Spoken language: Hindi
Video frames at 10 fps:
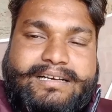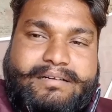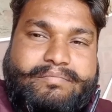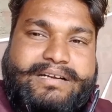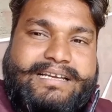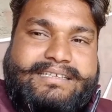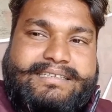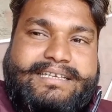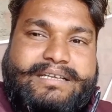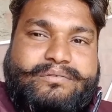अप्लाई
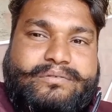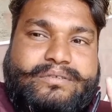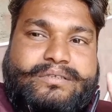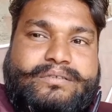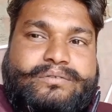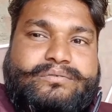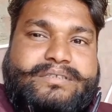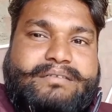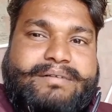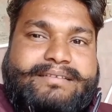किया तो
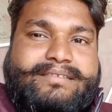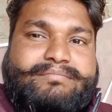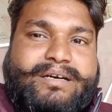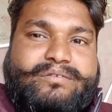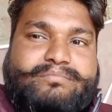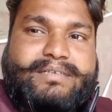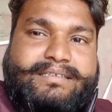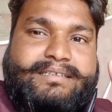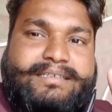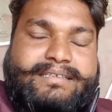उसके बाद से मालूम
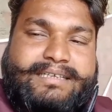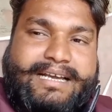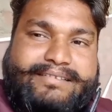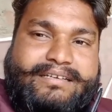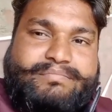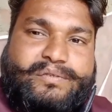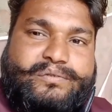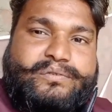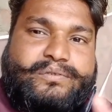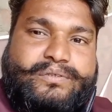नहीं कैसा
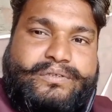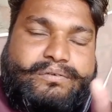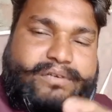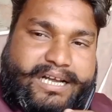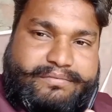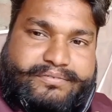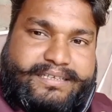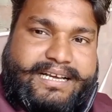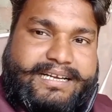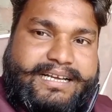वीडियो वाला
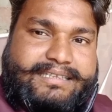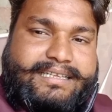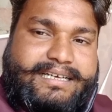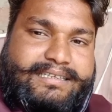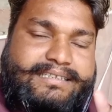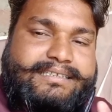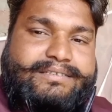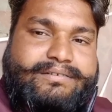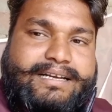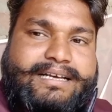ऑप्शन आ रहा था
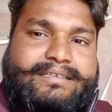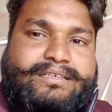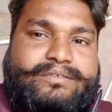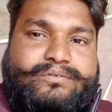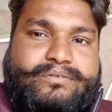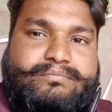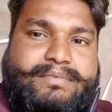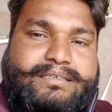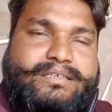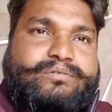लिंक वाला तो
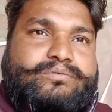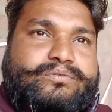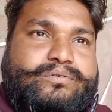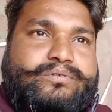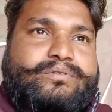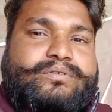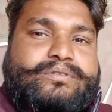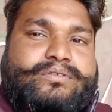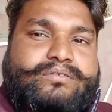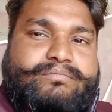मैंने उसको
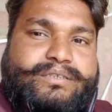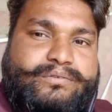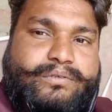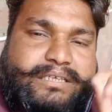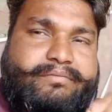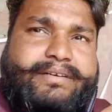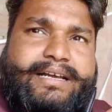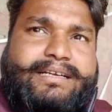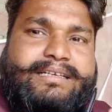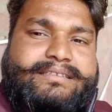वीडियो एक
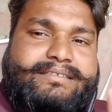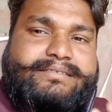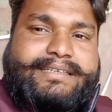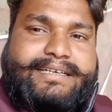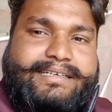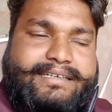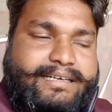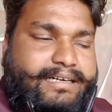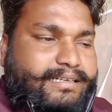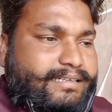बनाया तीस सेकंड
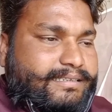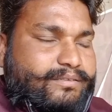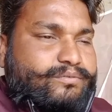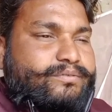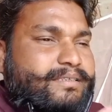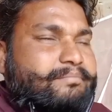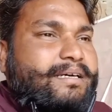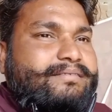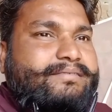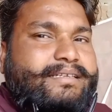का लेकिन उसके
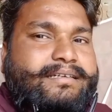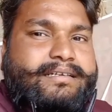बाद से